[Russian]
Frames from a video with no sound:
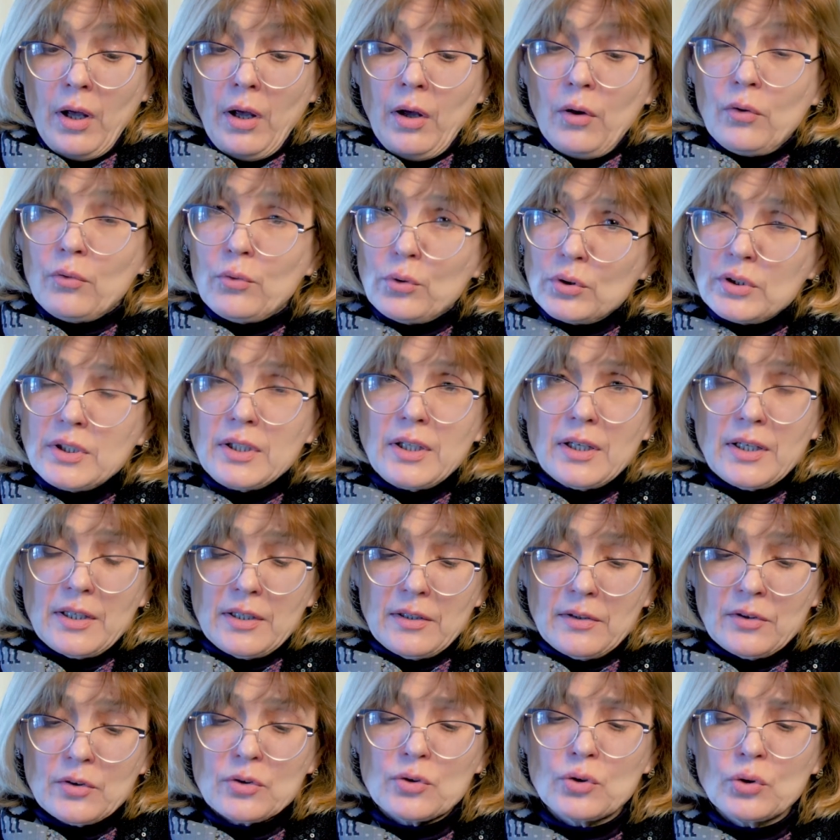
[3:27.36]
вот я
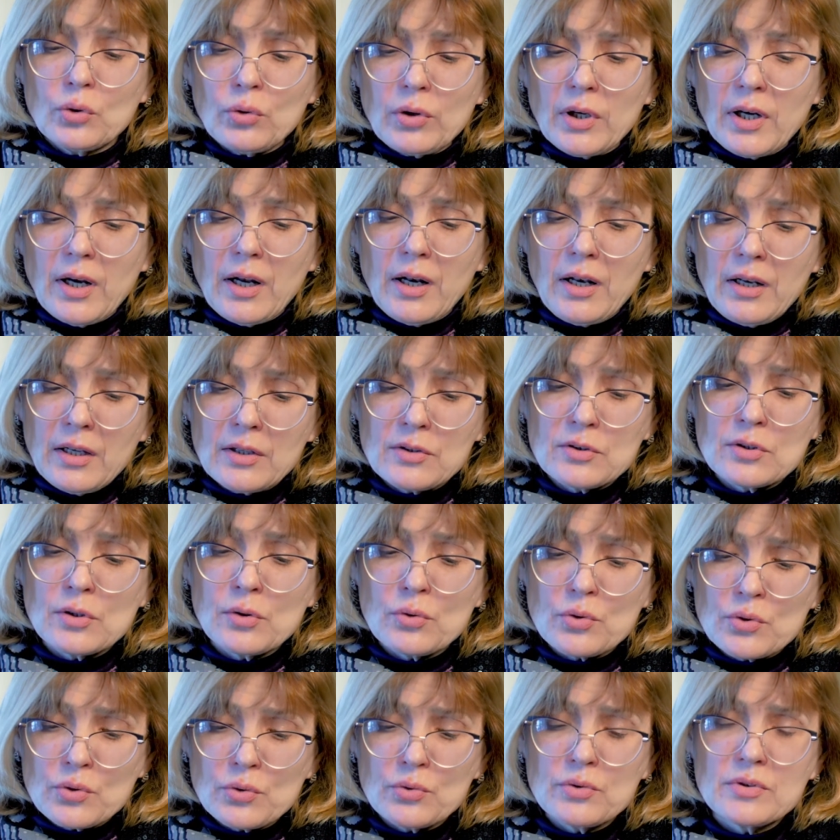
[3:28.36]
столько лет
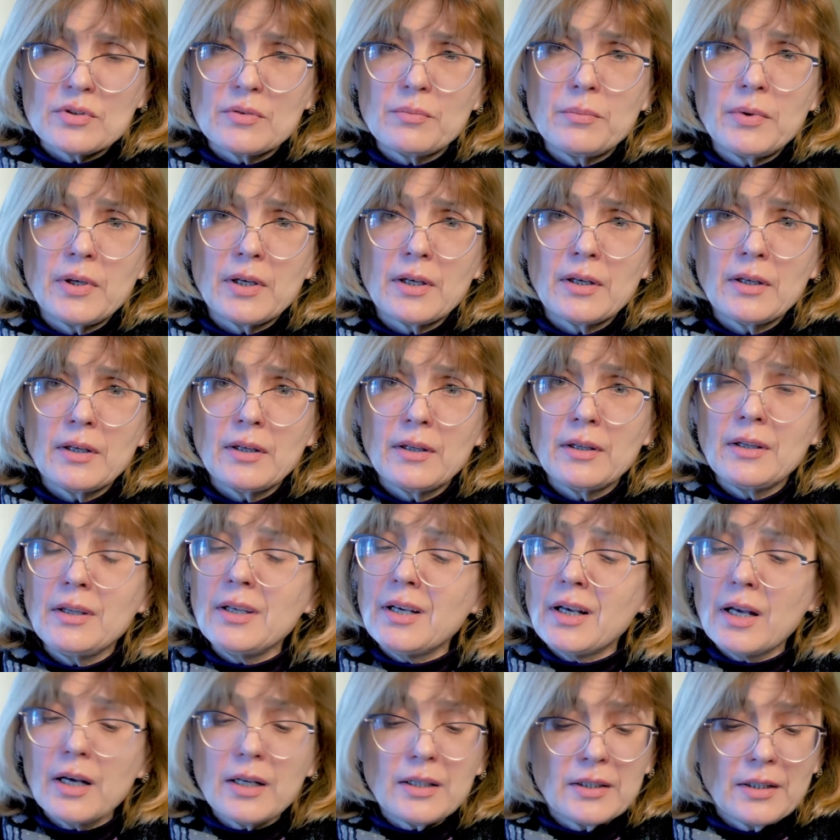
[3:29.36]
служу тебе,
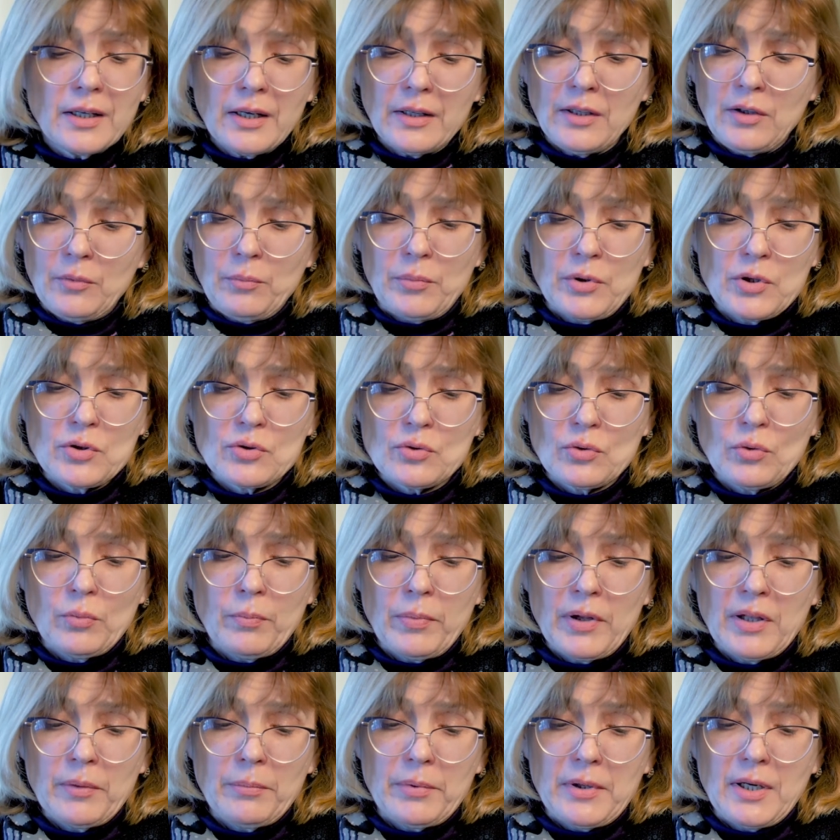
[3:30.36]
никогда не
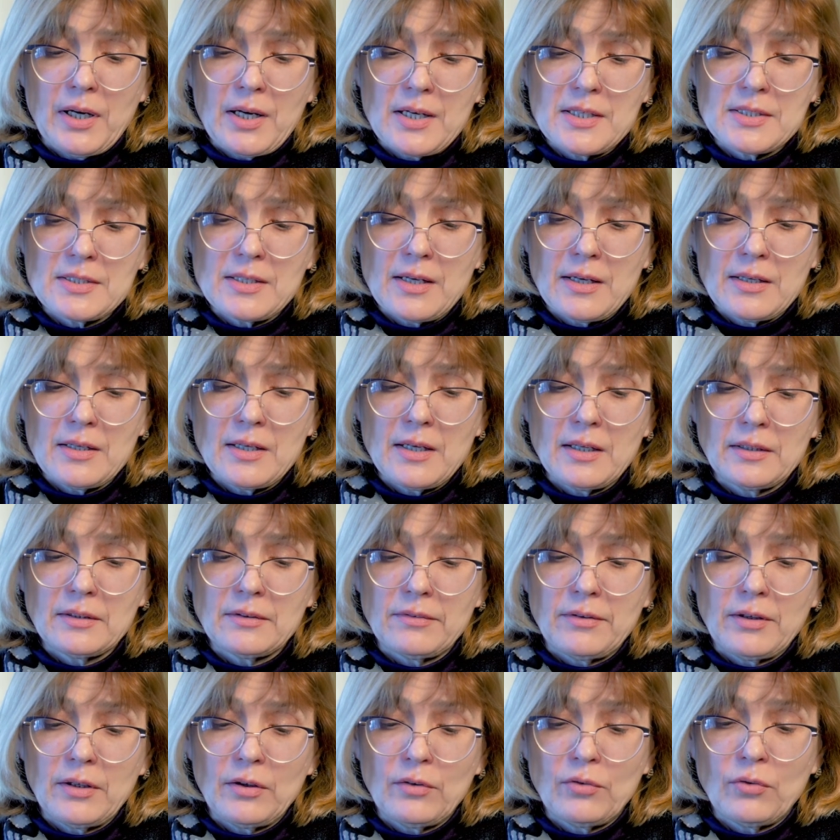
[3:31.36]
приступал приказания
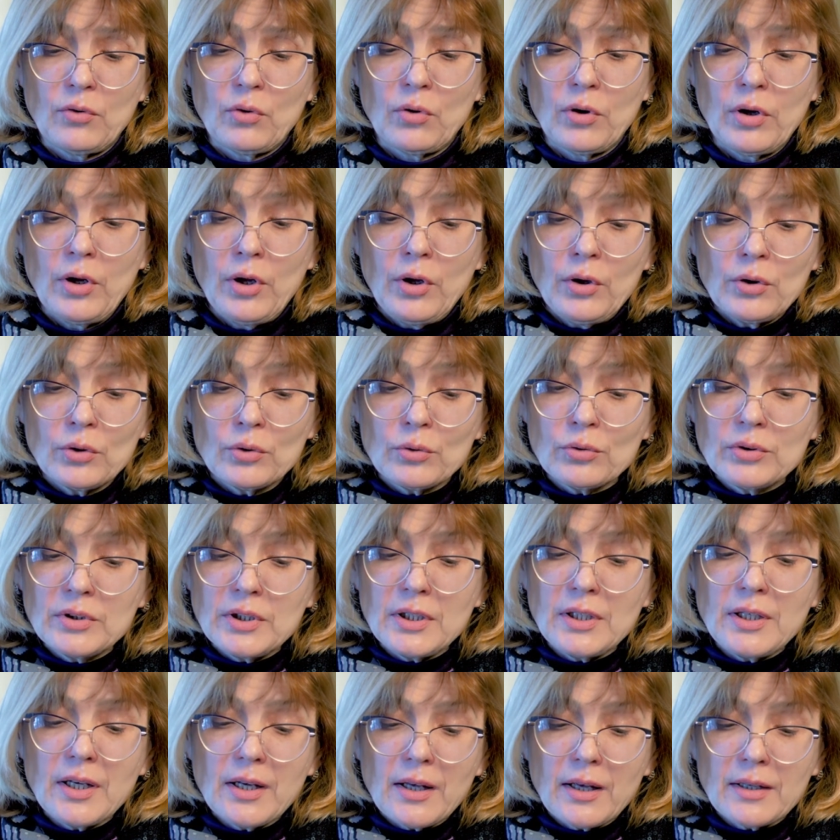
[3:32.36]
твоего, но ты
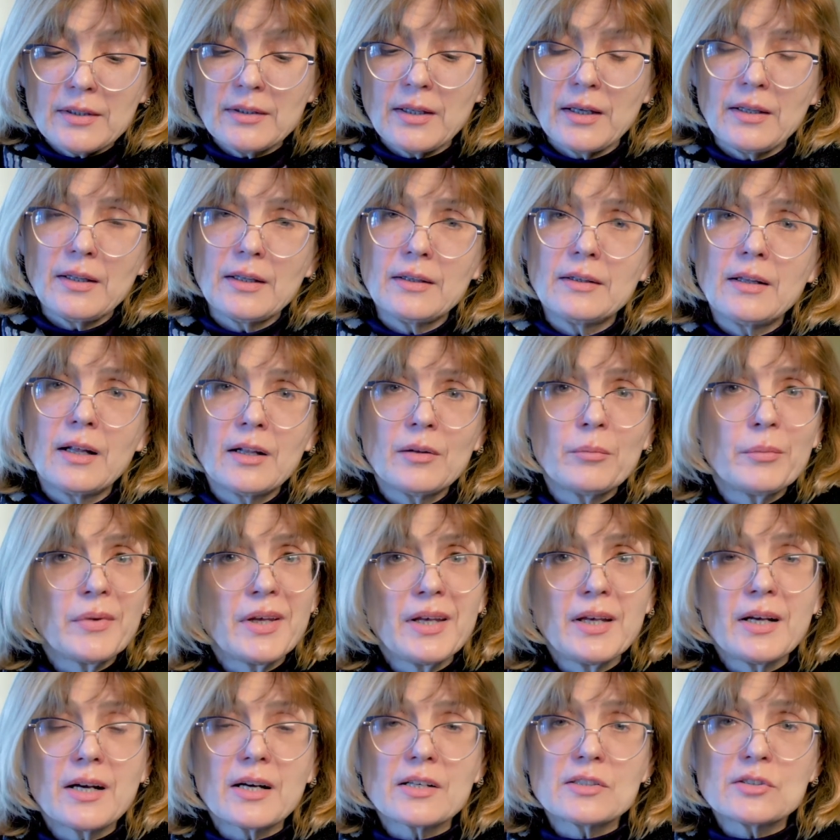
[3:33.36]
никогда не дал мне и
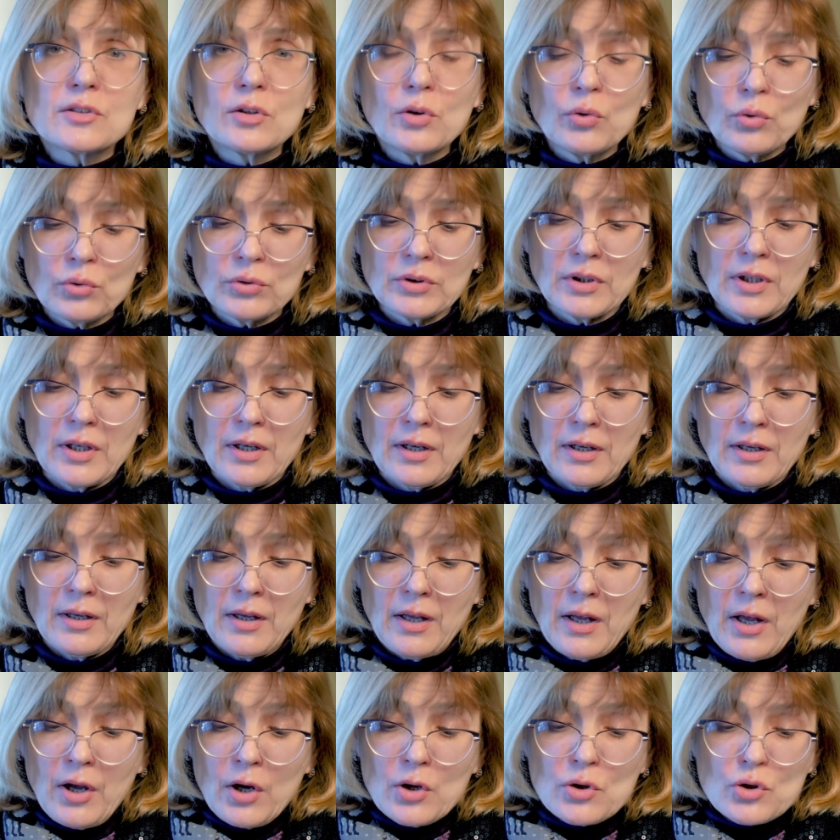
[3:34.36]
козленка,
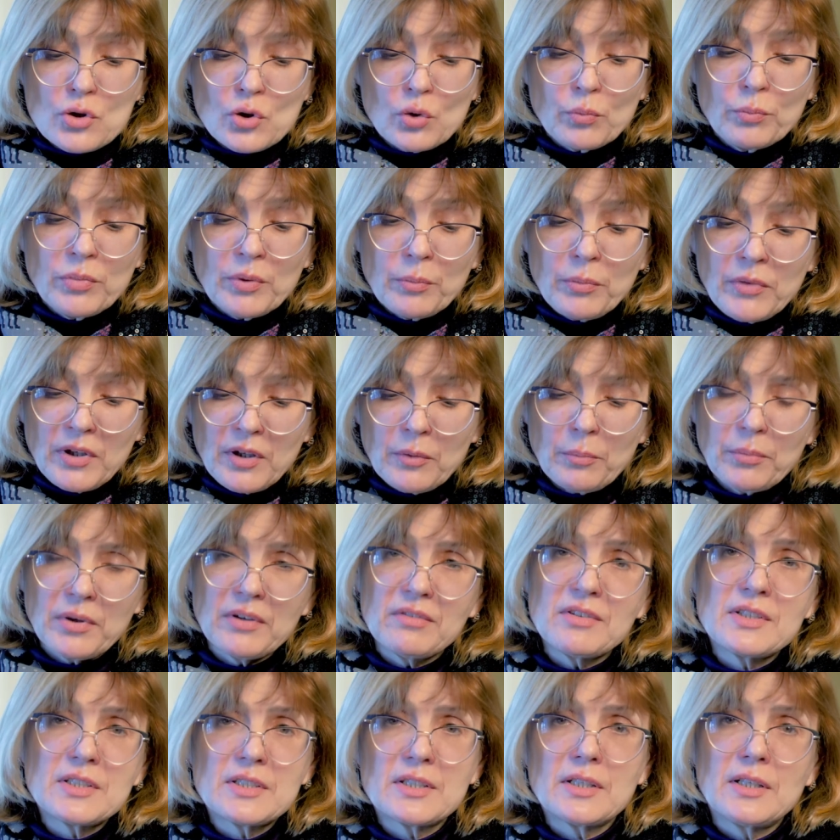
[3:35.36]
чтобы мне
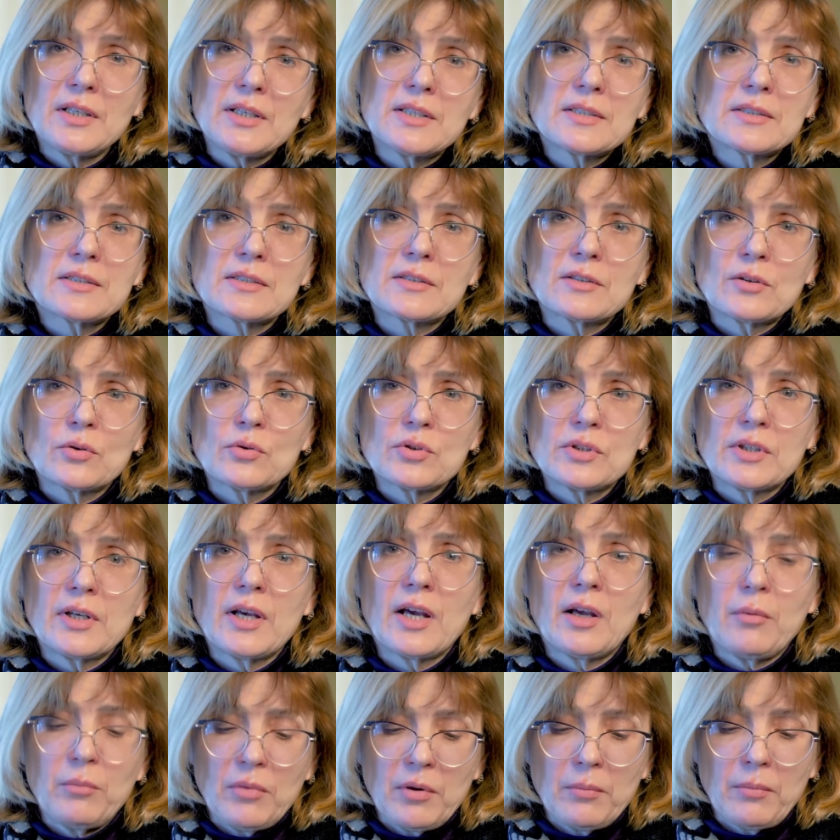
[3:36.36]
повеселиться с
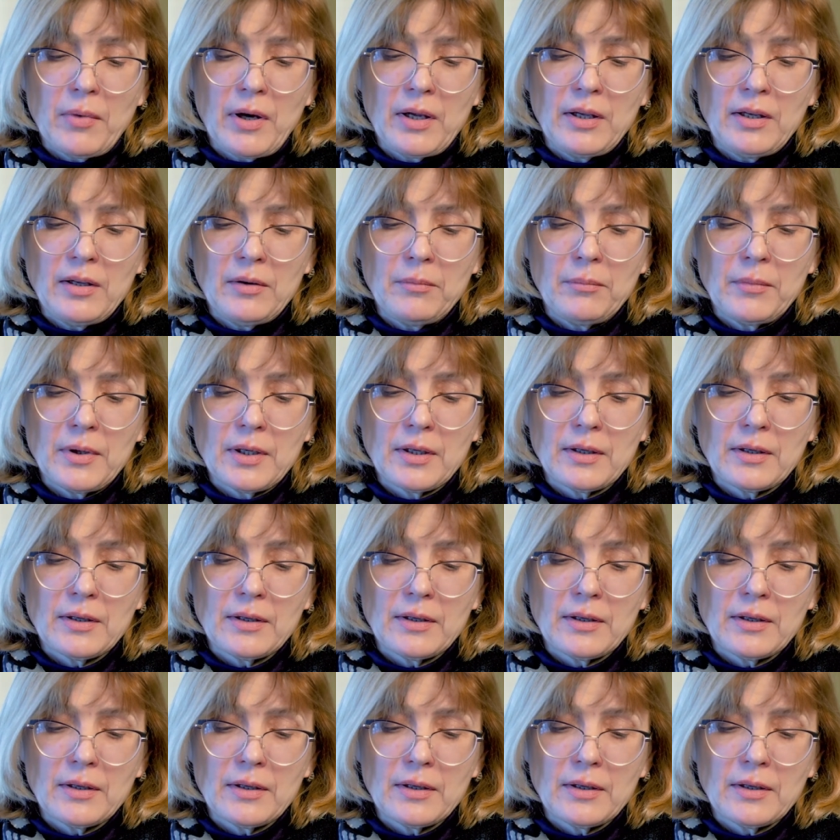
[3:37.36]
друзьями моими.